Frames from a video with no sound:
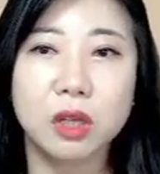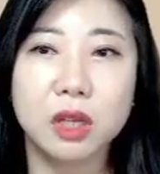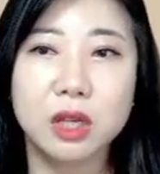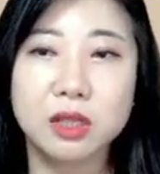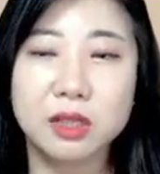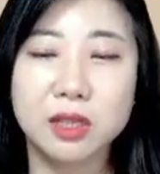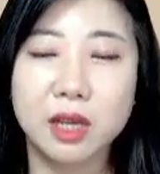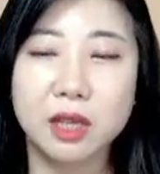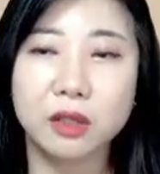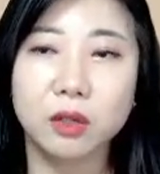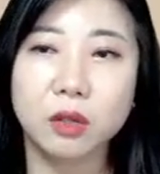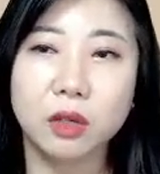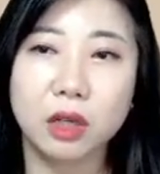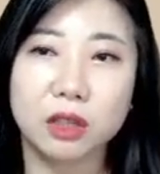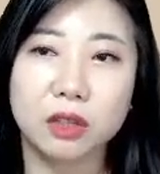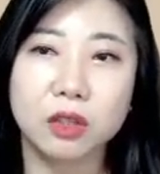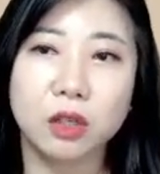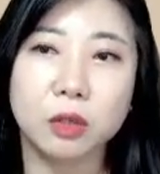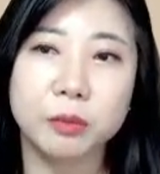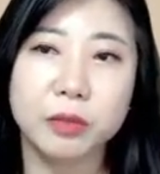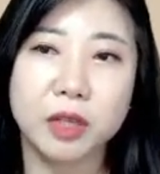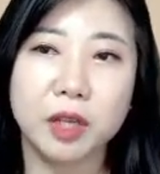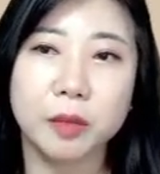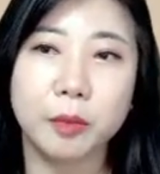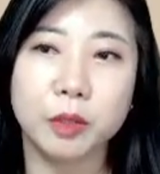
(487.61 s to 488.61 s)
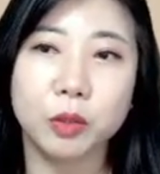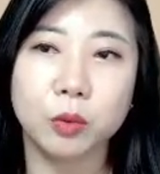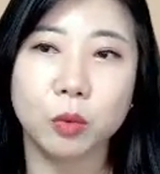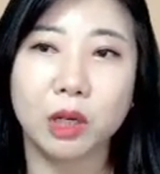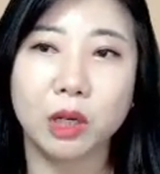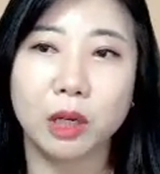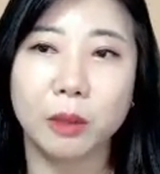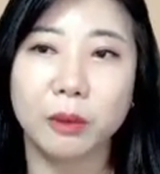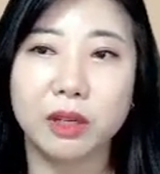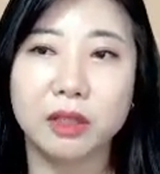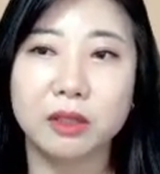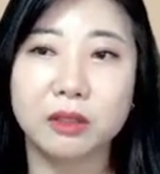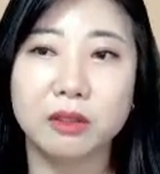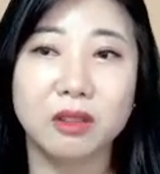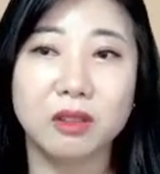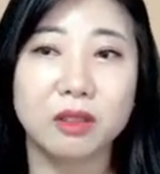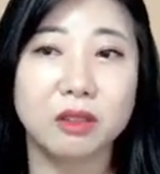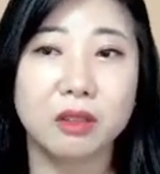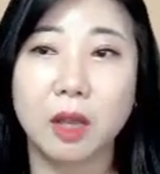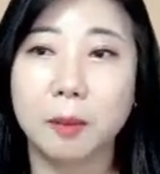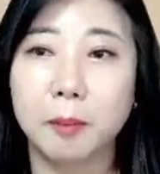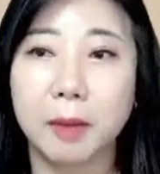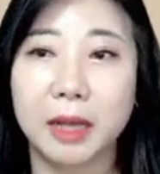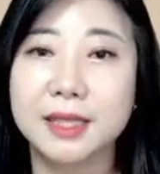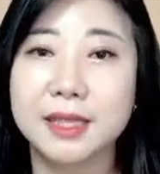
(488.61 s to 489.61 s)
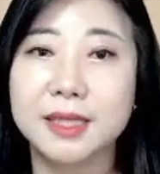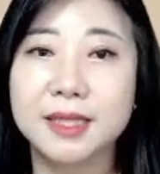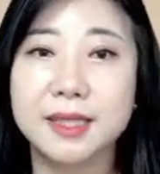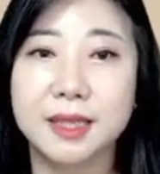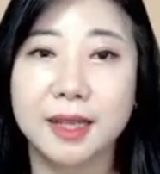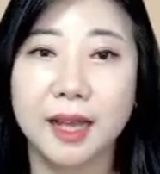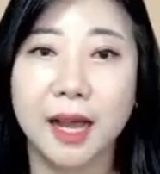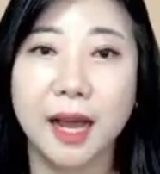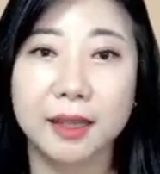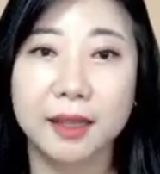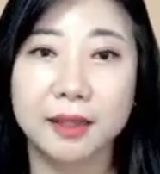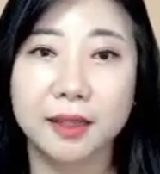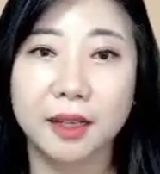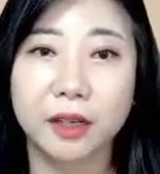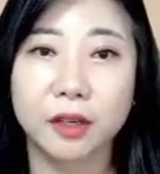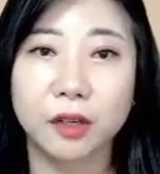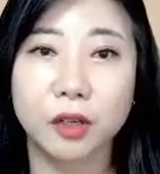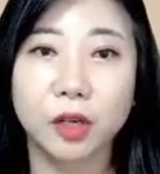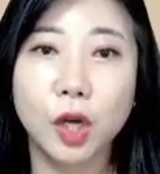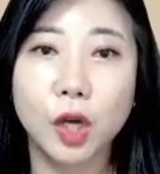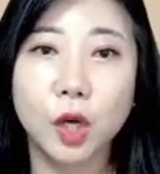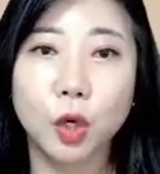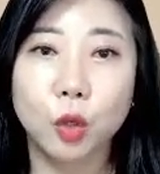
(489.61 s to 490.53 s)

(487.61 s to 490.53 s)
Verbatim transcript: 채널 애텀이에만 올라와 있는 거 그렇게 많지가 않아요.